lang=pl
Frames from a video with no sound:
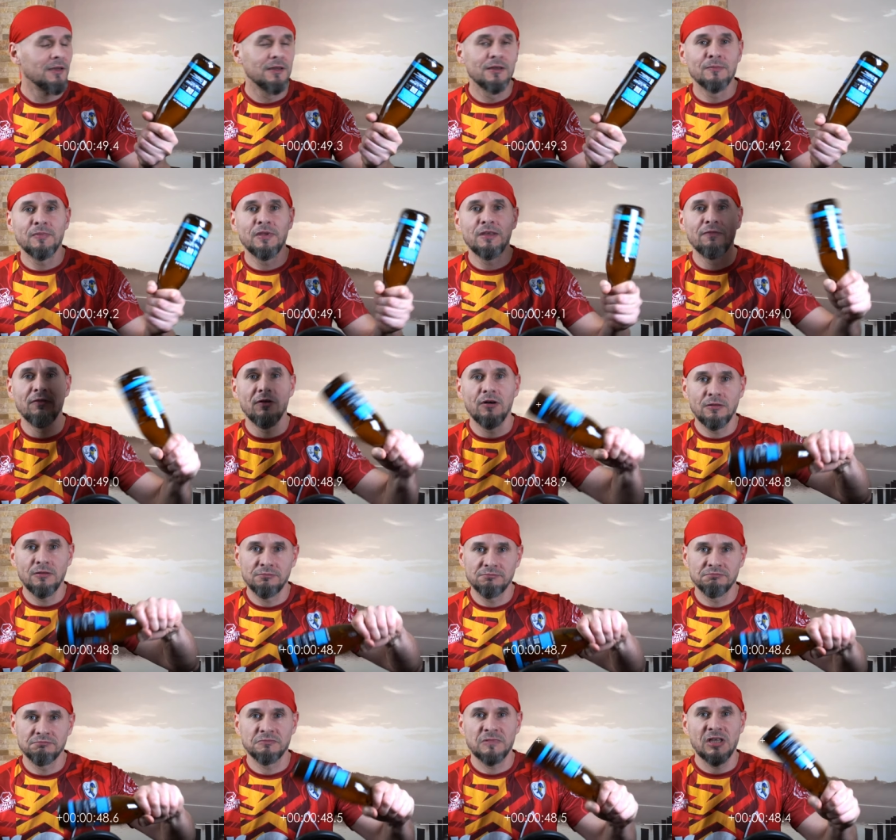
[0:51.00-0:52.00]

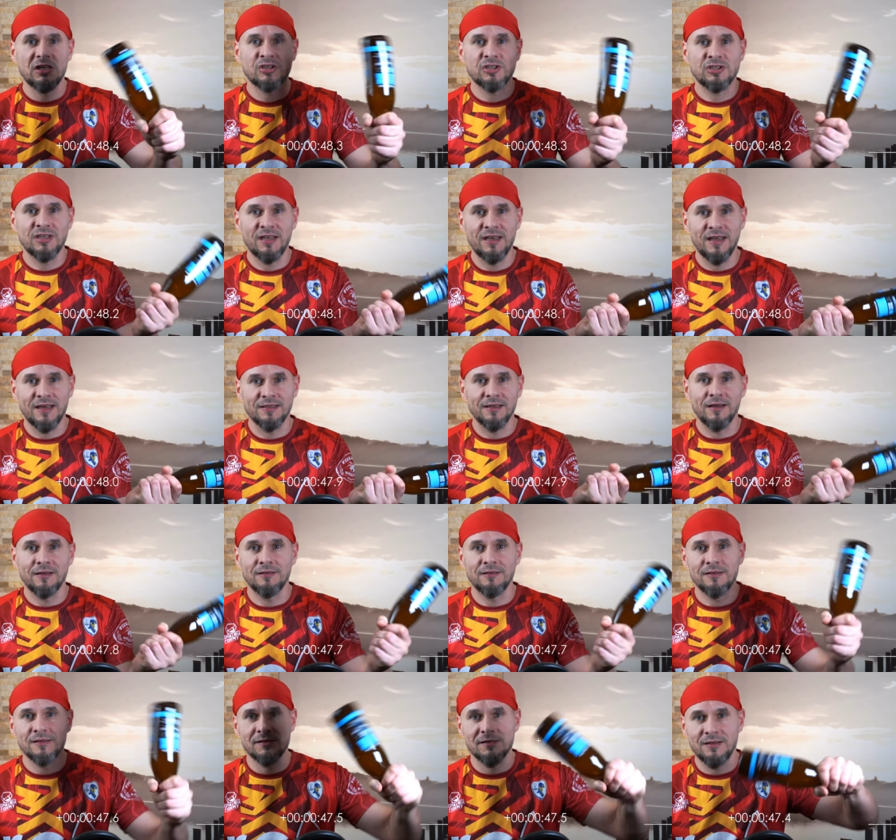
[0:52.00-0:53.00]
Piwo też się nada,
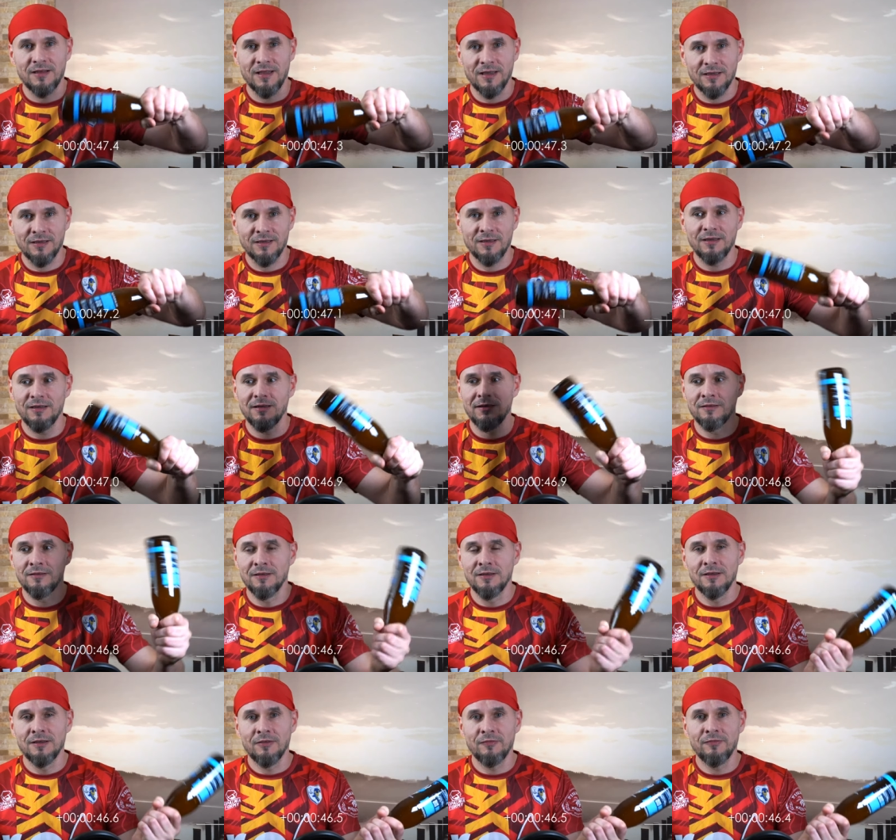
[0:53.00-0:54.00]
jest lekkie,
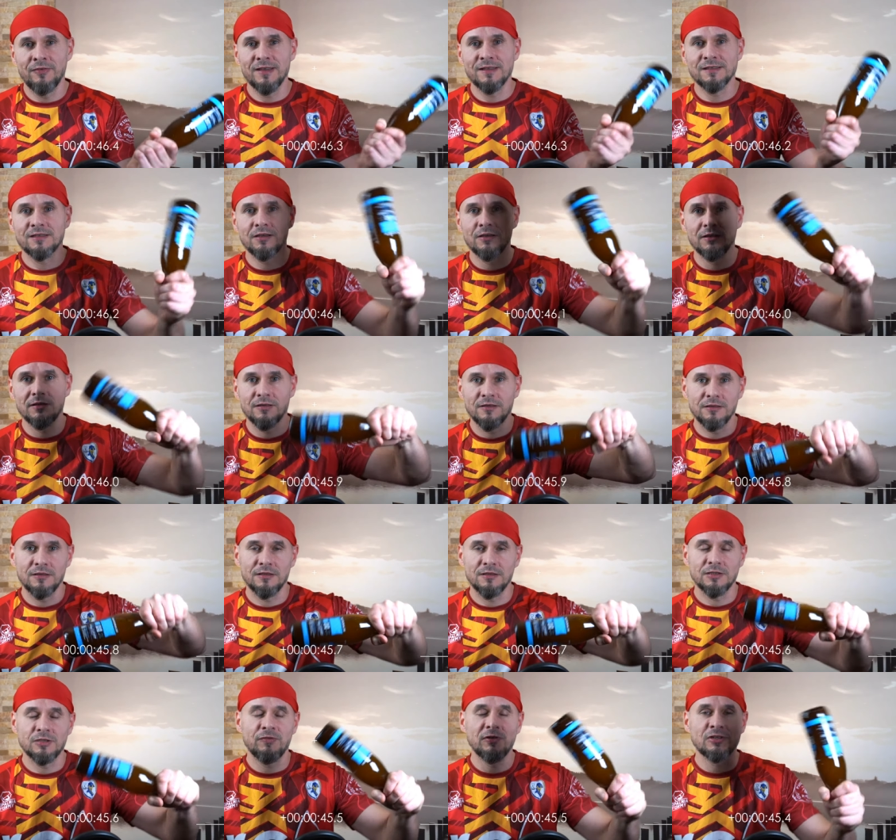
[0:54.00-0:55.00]
więcej
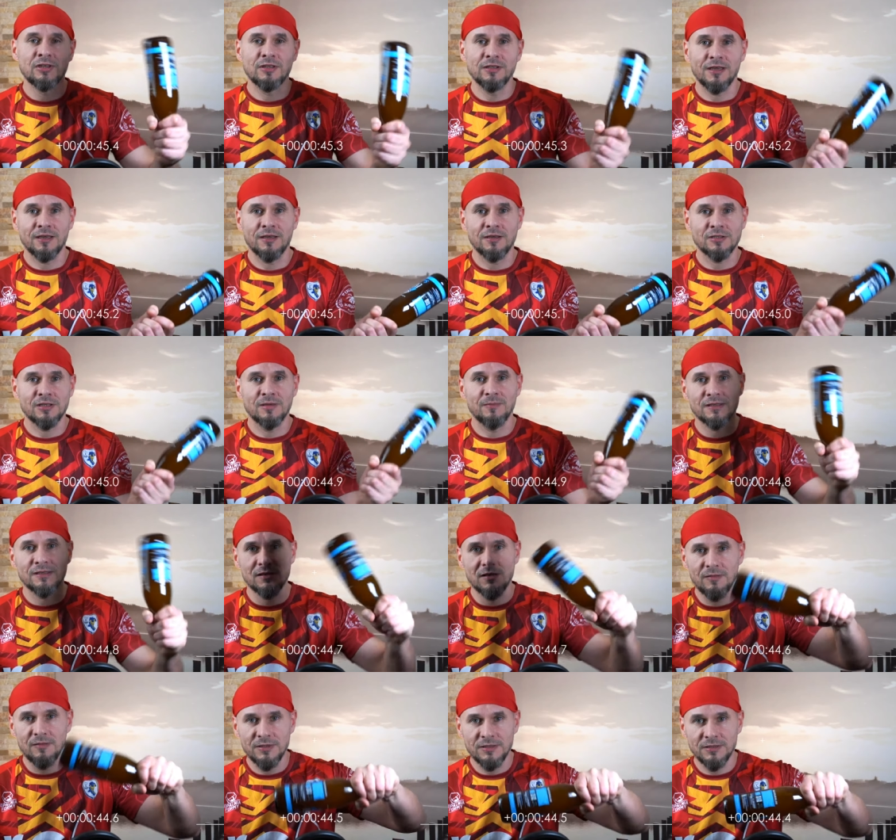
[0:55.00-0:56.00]
ćwiczeń takich trzeba
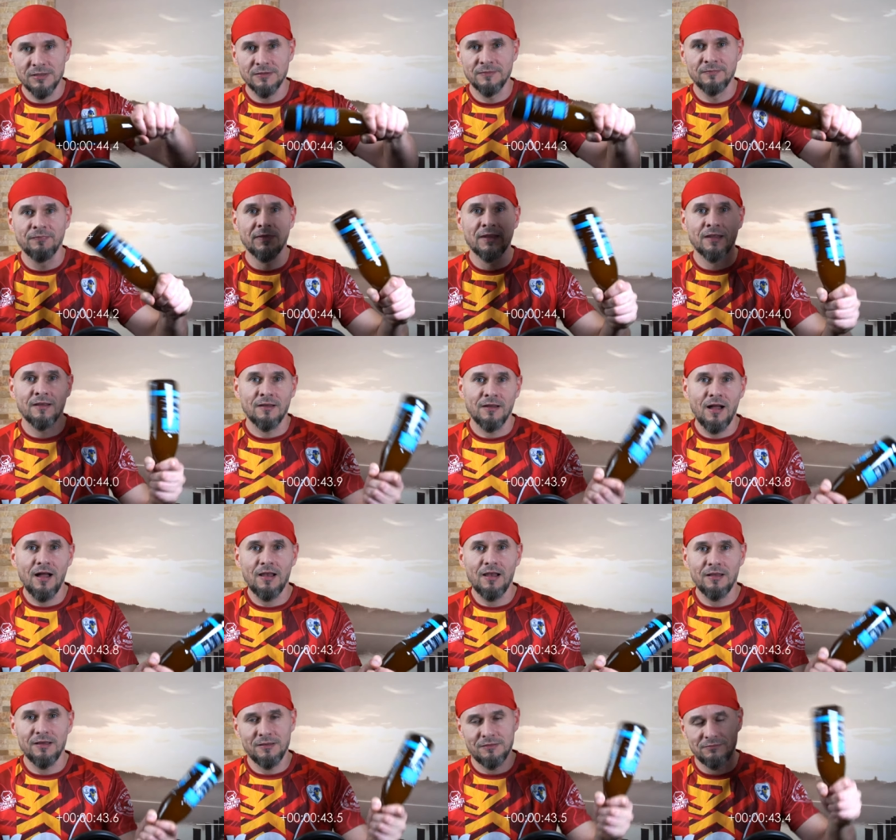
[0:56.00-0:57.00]
zrobić,
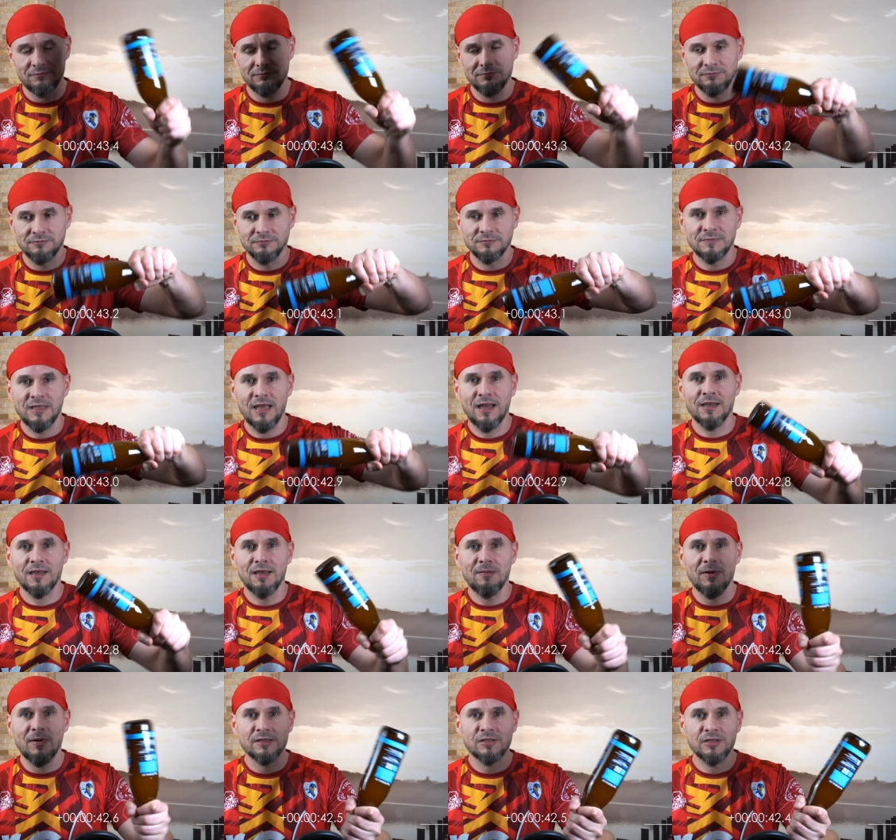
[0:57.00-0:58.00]
ale jak
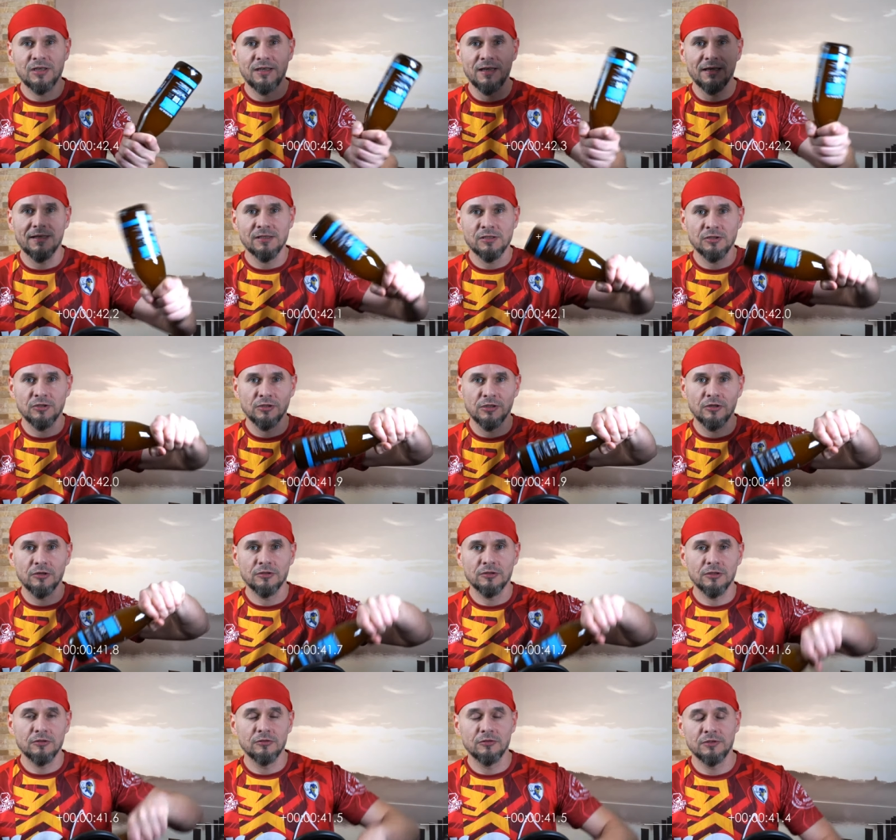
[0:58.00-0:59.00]
najbardziej nada się do
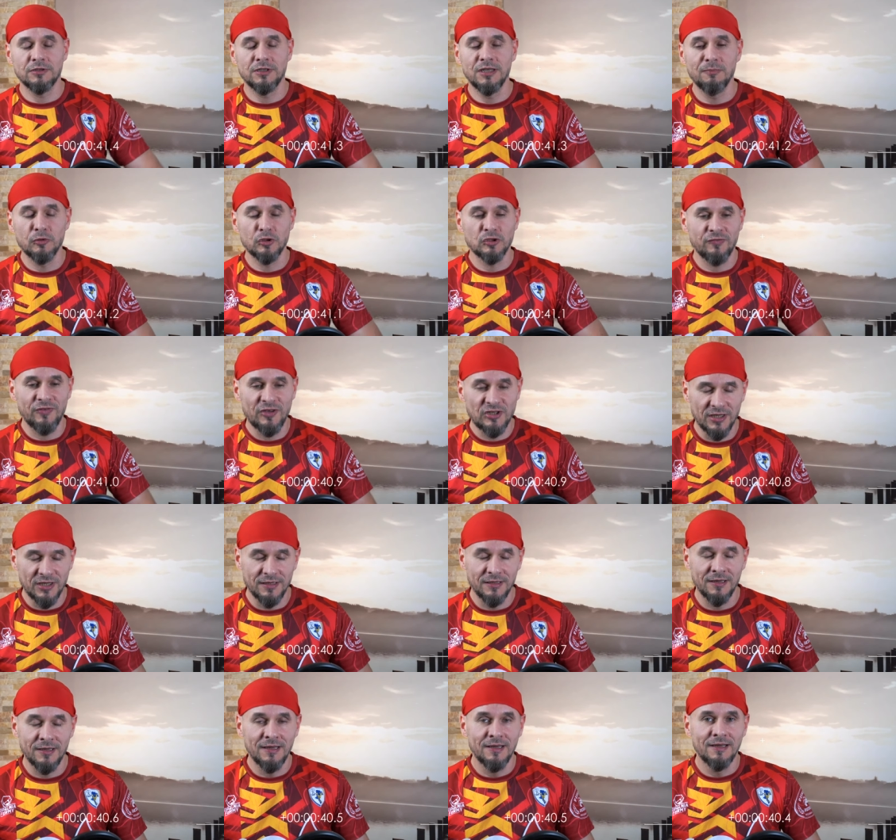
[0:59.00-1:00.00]
tego, tego typu
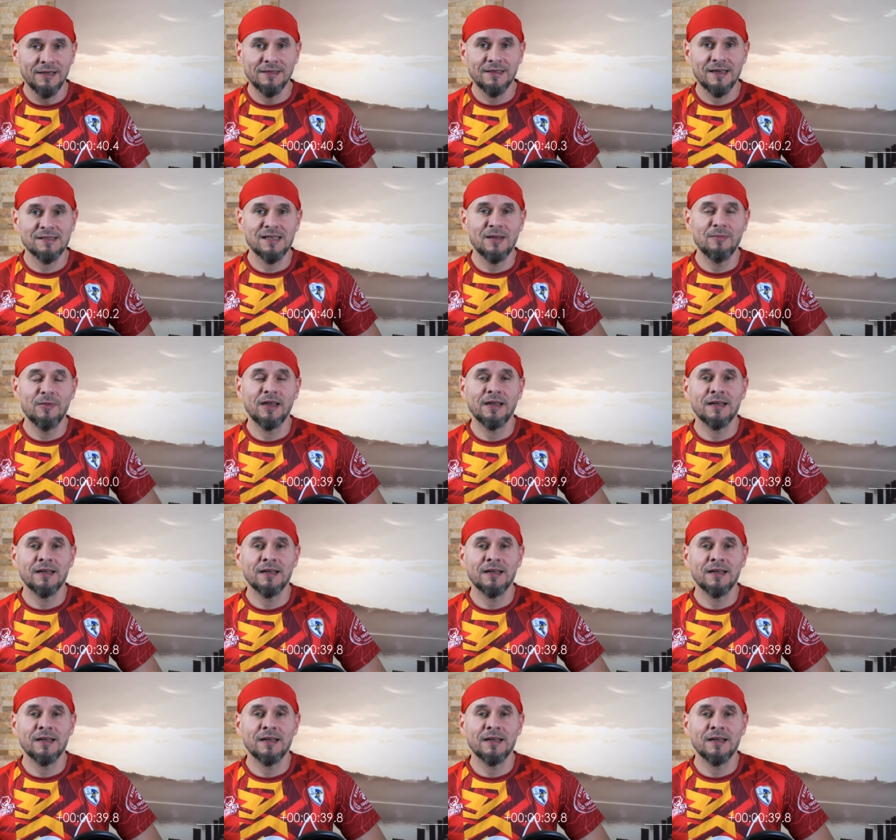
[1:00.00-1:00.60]
ćwiczeń, tak samo jak